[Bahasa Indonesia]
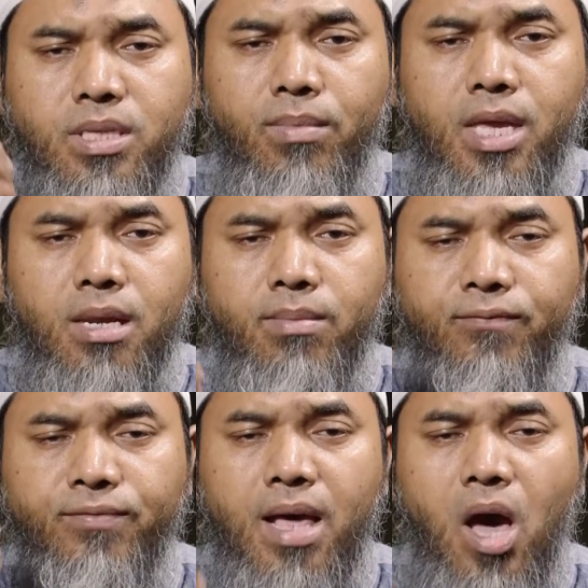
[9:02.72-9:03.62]
bisa menjadi
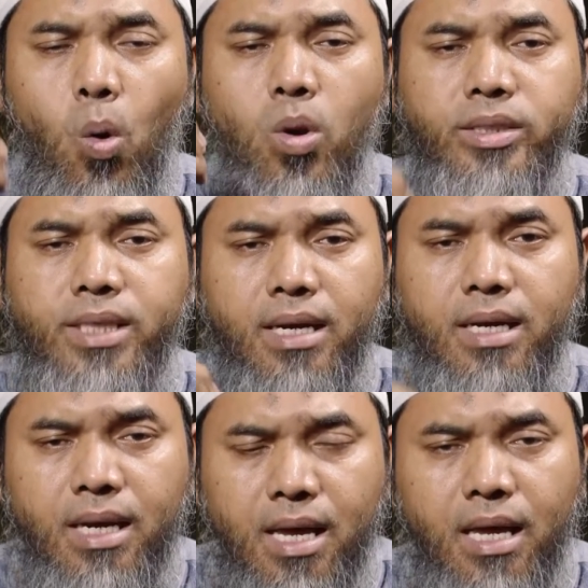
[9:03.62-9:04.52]
miftahul
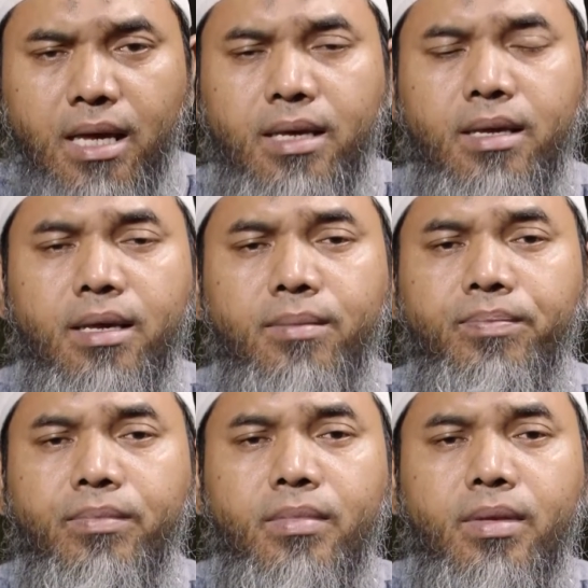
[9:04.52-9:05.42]
jannah
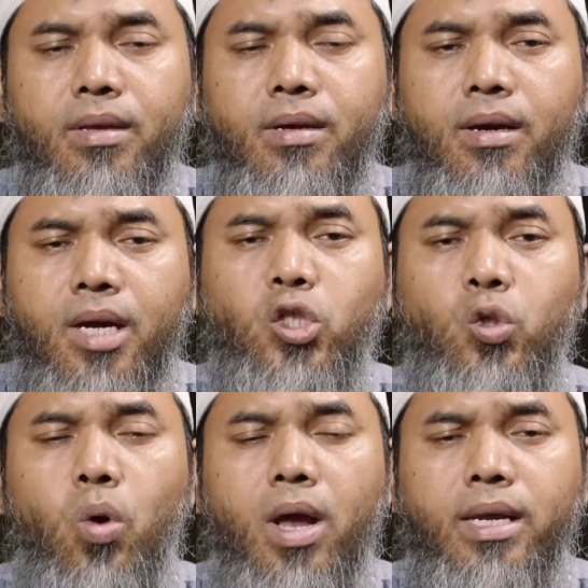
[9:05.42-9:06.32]

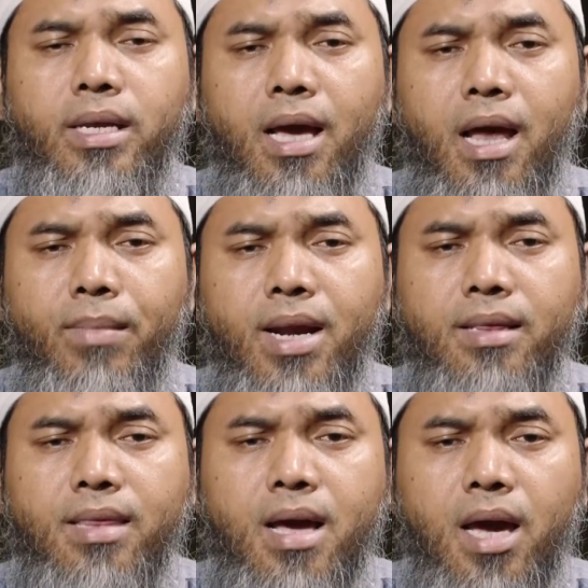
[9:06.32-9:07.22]
kecuali dengan
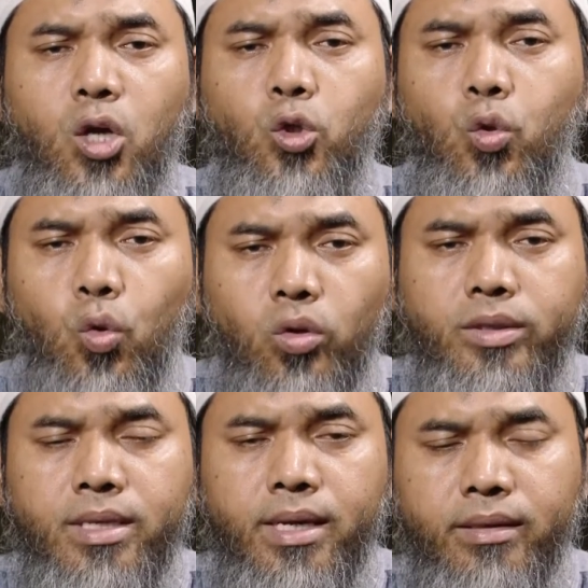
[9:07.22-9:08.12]
mendatangkan
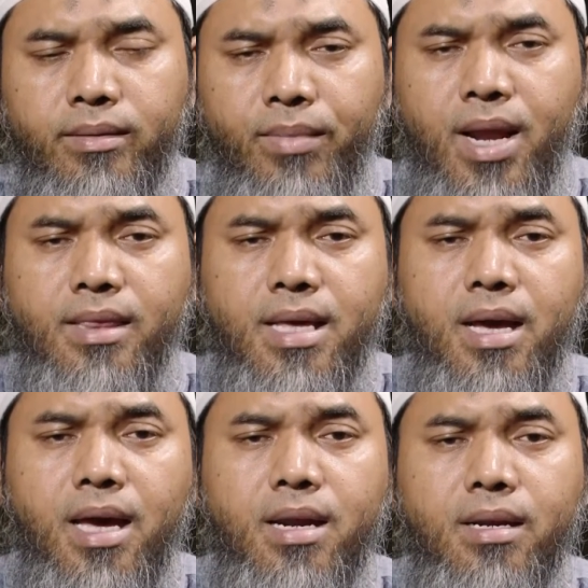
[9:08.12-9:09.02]
syurutnya,
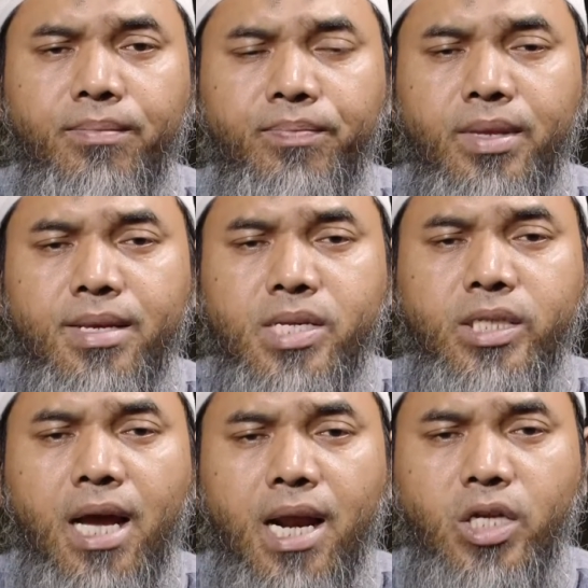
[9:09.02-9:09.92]
mendatangkan
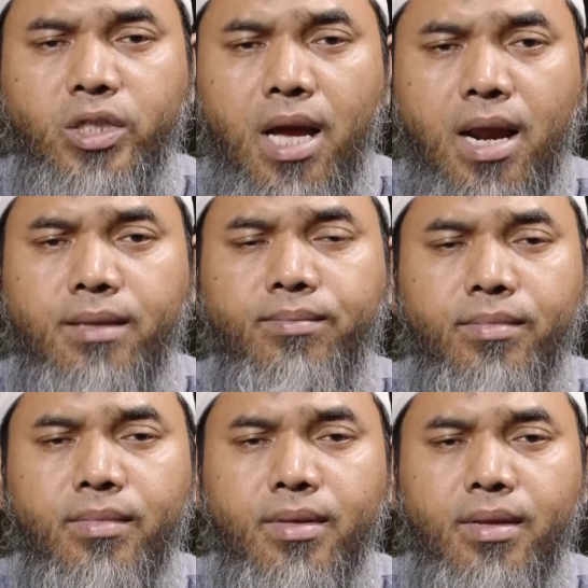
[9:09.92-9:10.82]
syarat-syarat
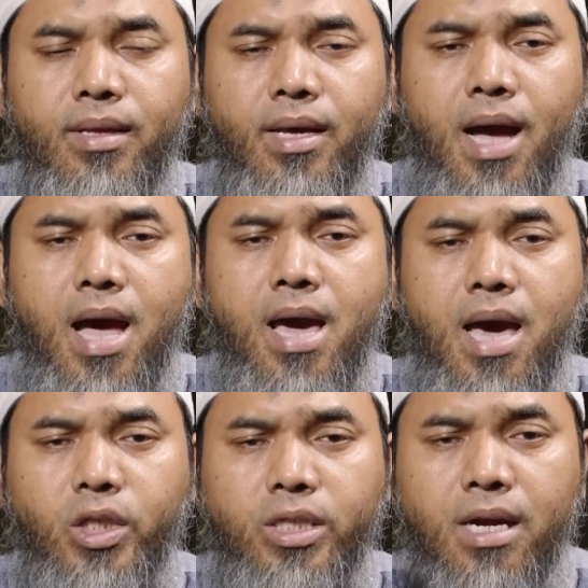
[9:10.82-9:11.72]

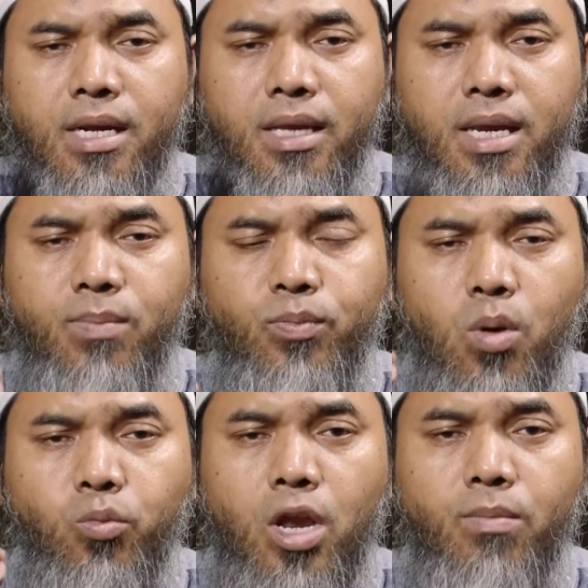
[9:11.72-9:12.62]
agar syahadat ini
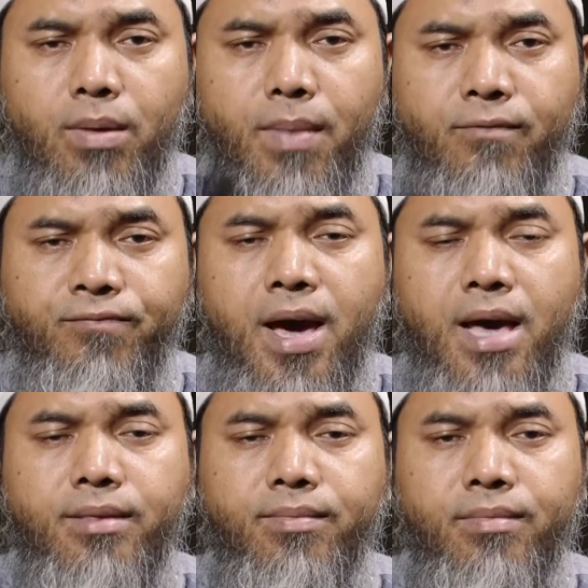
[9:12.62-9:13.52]
betul-betul
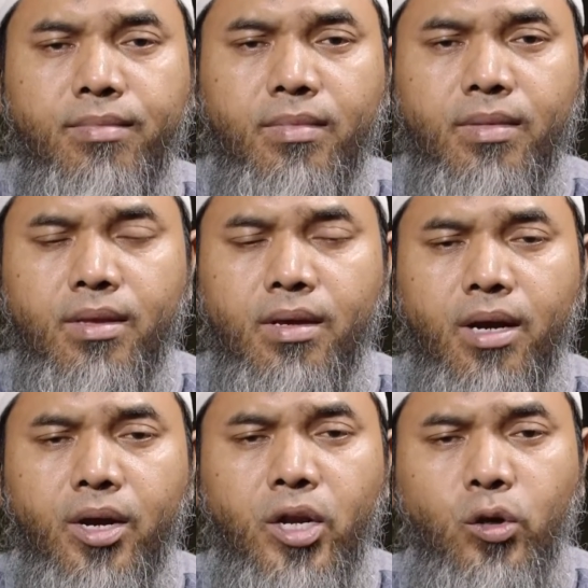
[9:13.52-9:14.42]
bermanfaat
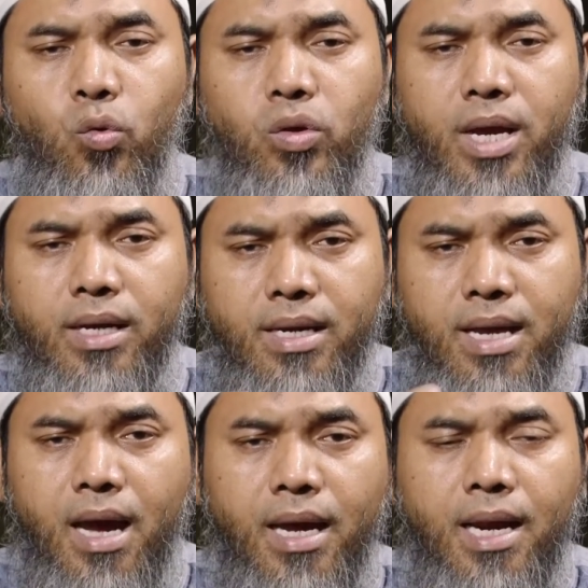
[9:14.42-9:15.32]
di dunia dan
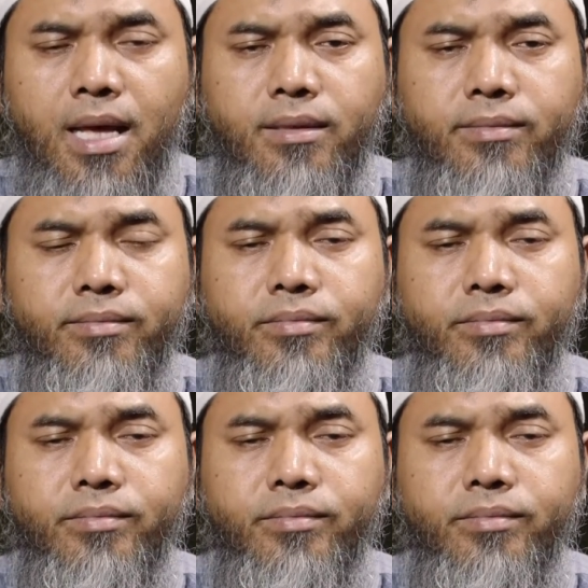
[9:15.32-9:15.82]
di akhirat.